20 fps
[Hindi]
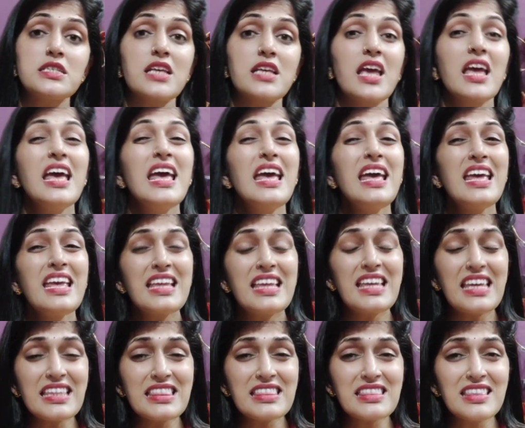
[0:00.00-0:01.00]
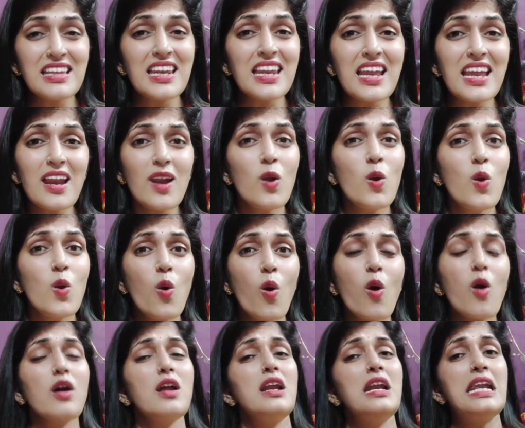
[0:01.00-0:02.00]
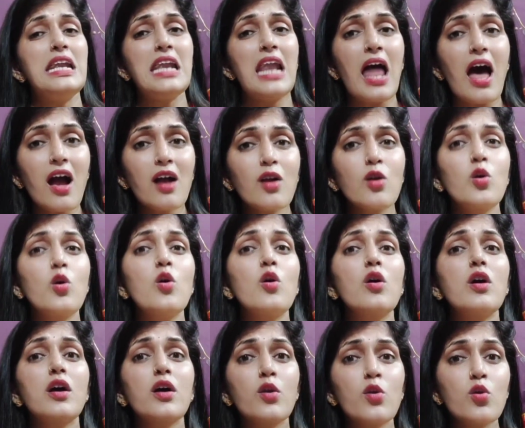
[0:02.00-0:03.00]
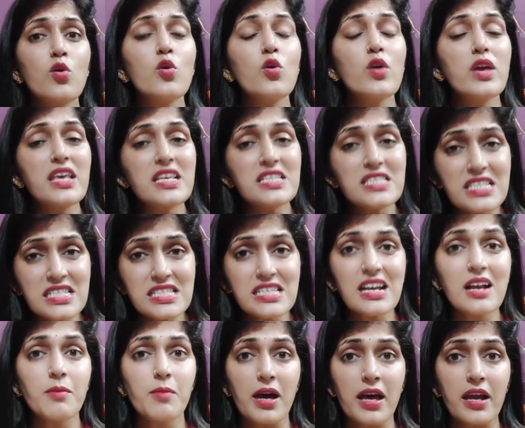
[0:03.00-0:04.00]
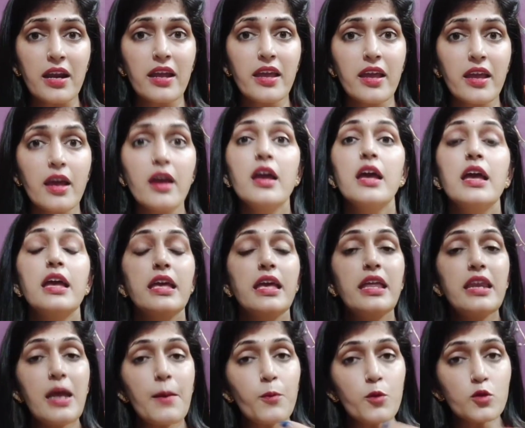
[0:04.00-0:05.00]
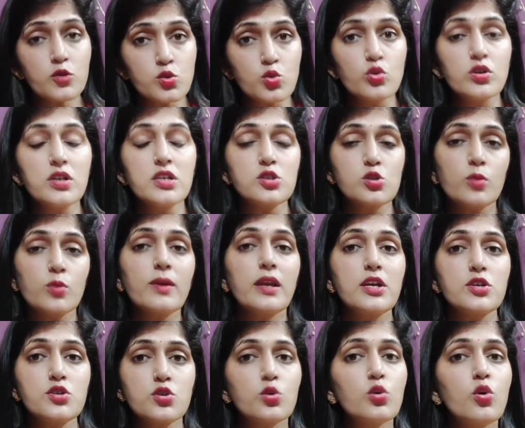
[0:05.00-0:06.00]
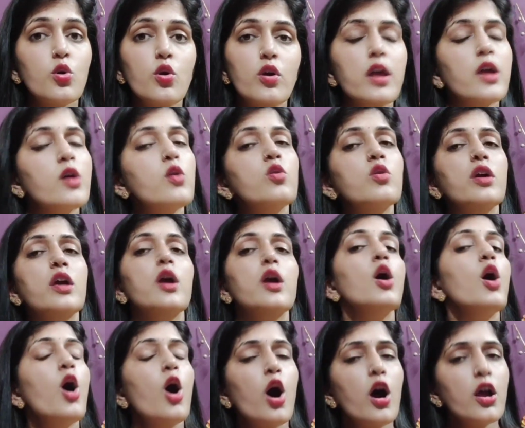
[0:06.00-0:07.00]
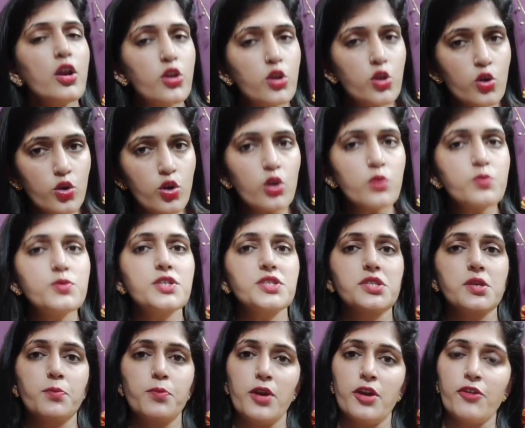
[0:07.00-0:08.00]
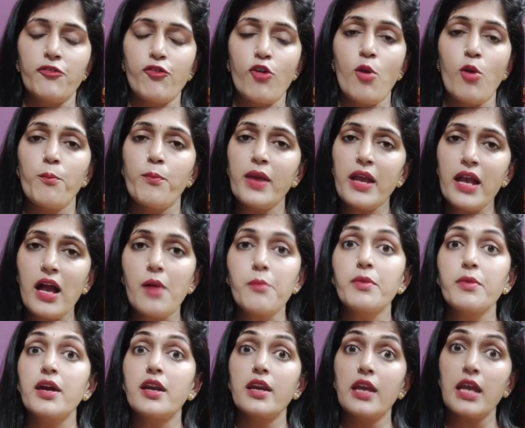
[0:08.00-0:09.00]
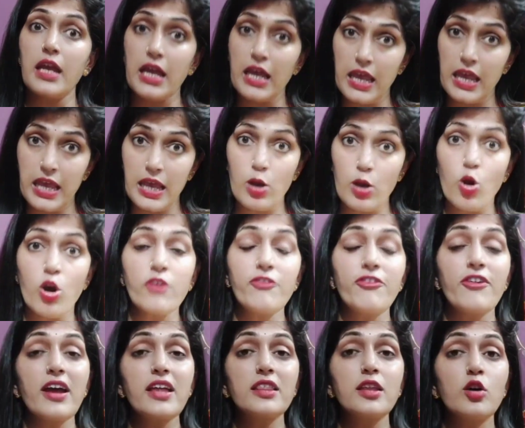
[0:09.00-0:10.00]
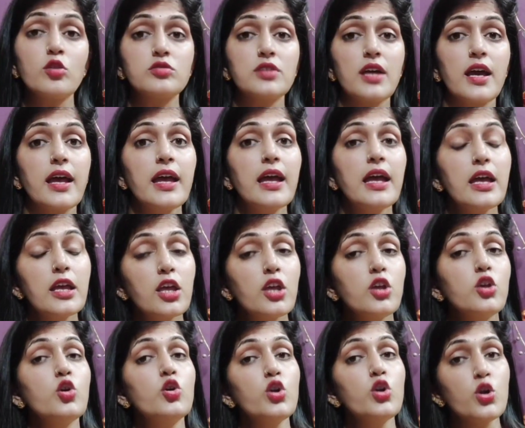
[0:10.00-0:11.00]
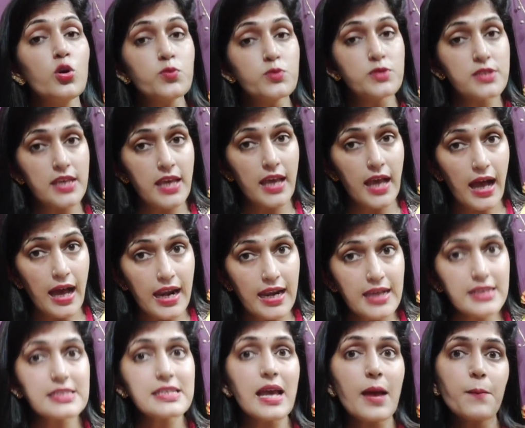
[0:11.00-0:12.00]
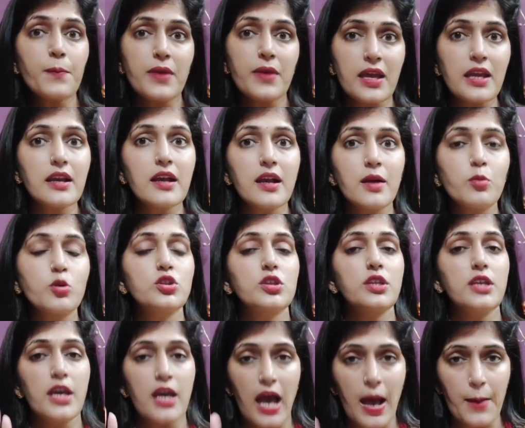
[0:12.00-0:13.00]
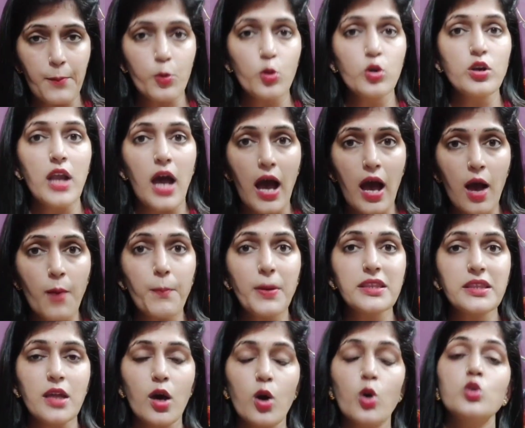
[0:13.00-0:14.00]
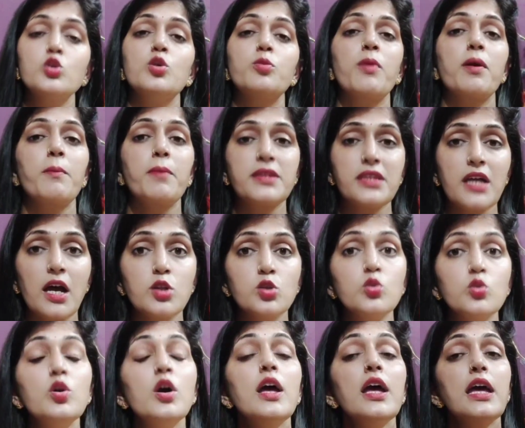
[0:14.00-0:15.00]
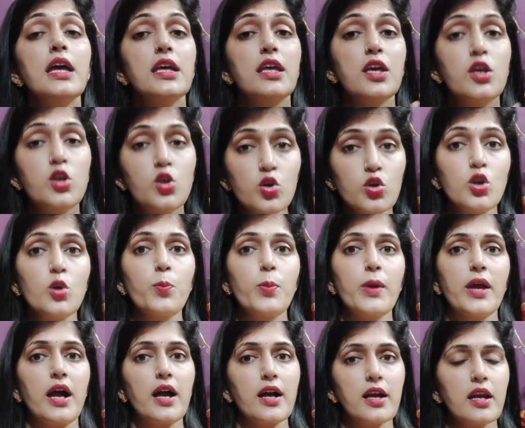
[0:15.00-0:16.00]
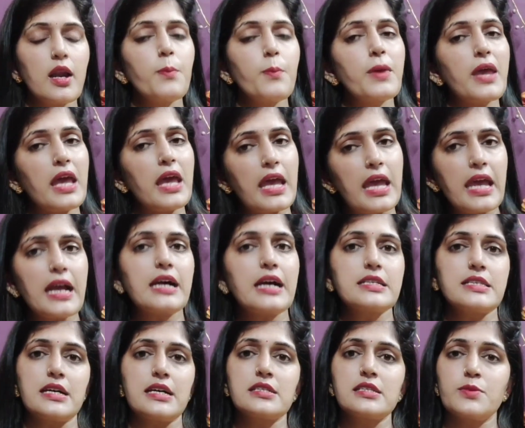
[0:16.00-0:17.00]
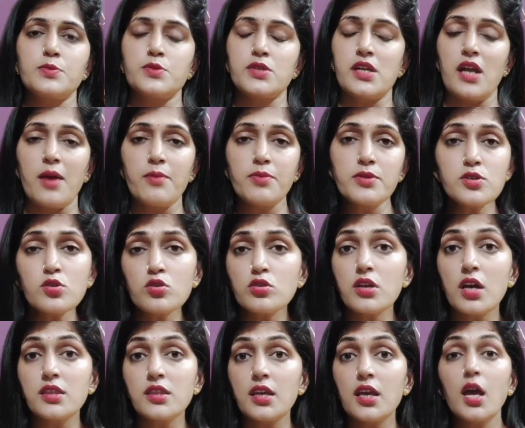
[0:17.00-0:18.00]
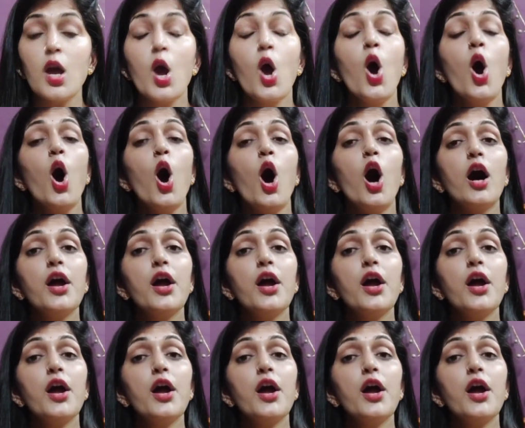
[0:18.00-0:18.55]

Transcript: क्लासेस है कितने लोग लाखों करोड़ों इसी से कमा रहे हैं यानी आपको स्टूडेंट्स तो मिलने शुरू होंगे होंगे और यूट्यूब जैसे प्लेटफॉर्म पे काम करने एक और फायदा होता है कि YouTube से अलग से आपकी इनकम होती है आपको ना पता हो तो मैं बता दूं कि YouTube पे अगर आपके 1000 सब्सक्राइबर्स हो जाते हैं